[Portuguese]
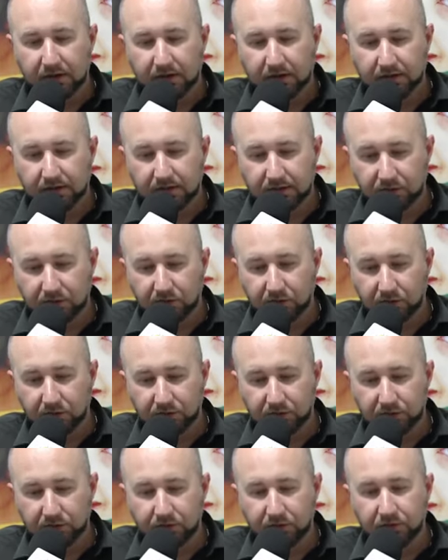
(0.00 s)
de
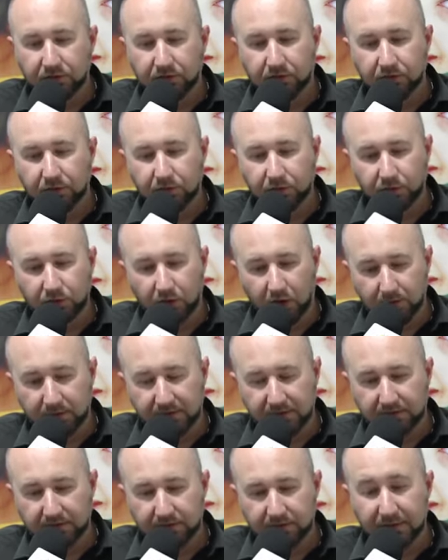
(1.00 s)
todos os
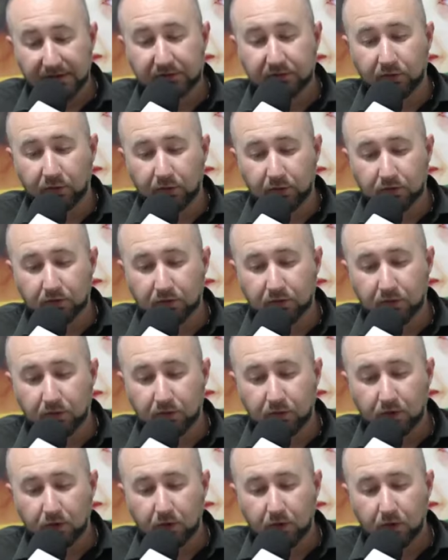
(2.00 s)
homens, matou
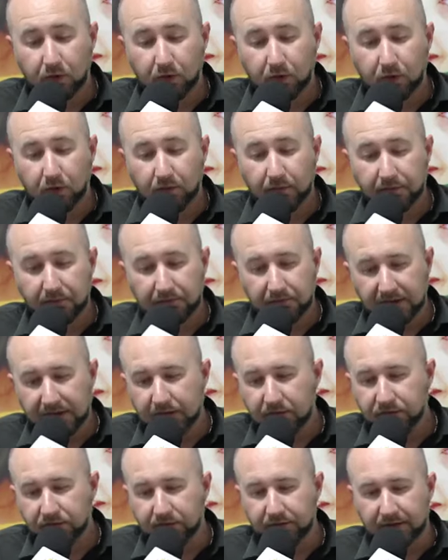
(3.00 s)
o
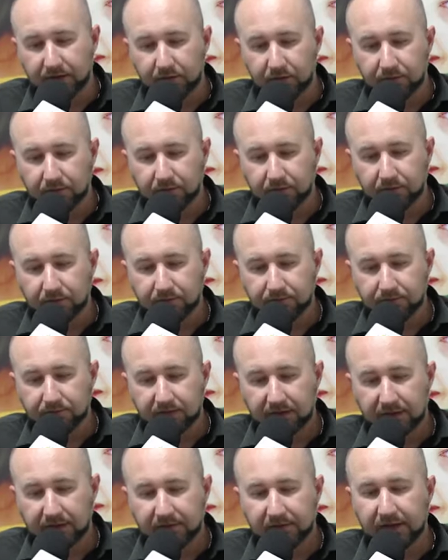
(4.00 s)
Filho de Deus,
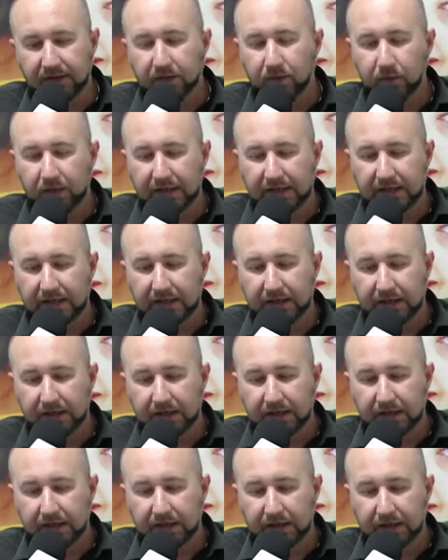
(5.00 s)
sendo ele
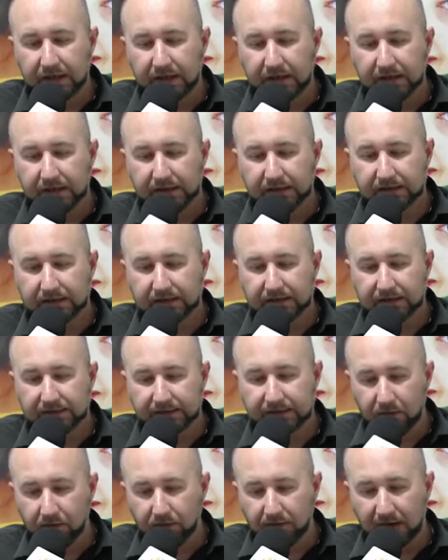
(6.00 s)

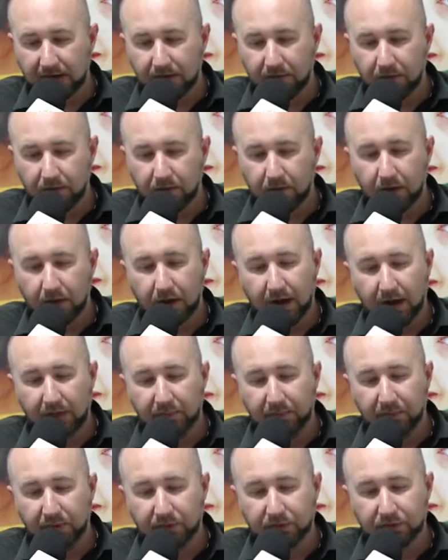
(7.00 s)
tão mau a
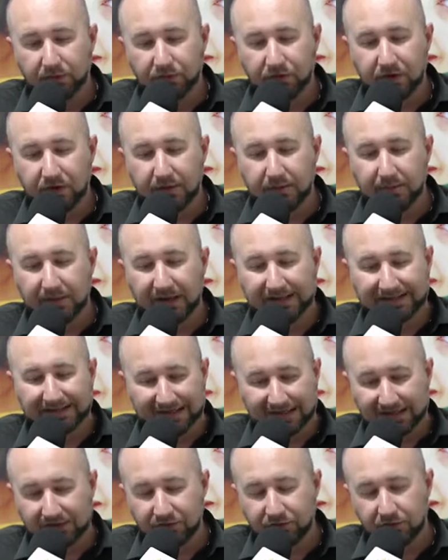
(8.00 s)
ponto de
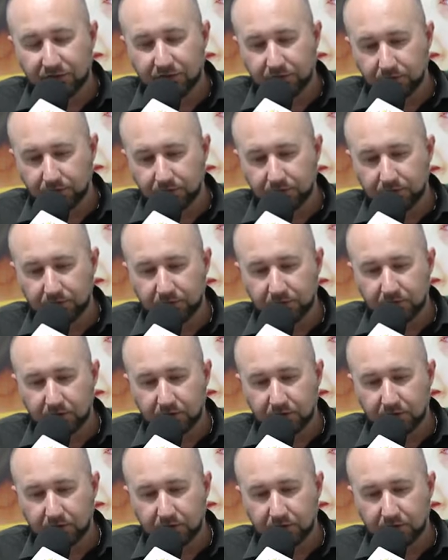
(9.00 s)
matar Jesus.